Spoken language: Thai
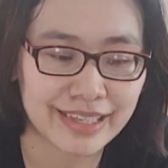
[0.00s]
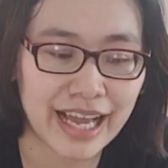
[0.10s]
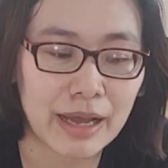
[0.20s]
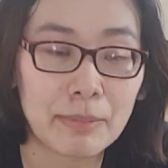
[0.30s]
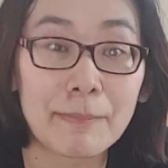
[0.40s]
นะ
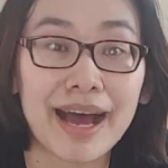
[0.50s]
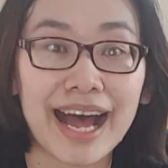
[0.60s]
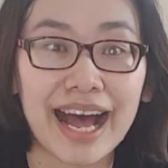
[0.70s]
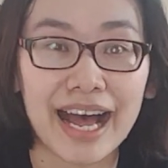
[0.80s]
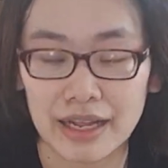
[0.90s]
คะ เป็นผ้า
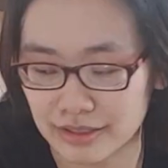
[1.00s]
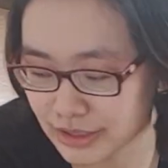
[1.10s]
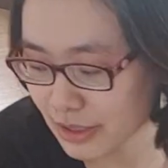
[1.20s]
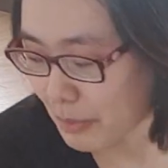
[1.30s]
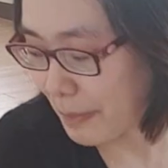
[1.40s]

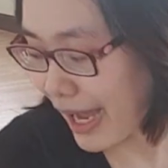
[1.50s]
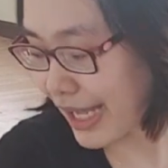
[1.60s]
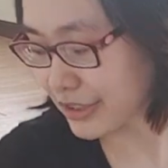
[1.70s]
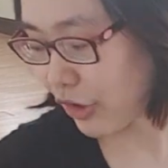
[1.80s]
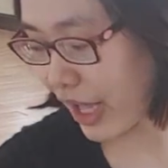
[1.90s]
จะมีผ้า
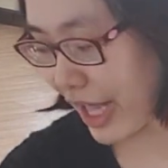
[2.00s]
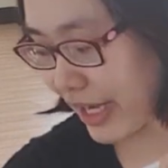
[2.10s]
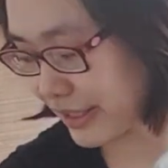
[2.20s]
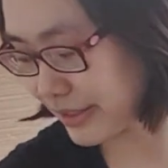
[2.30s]
สองอัน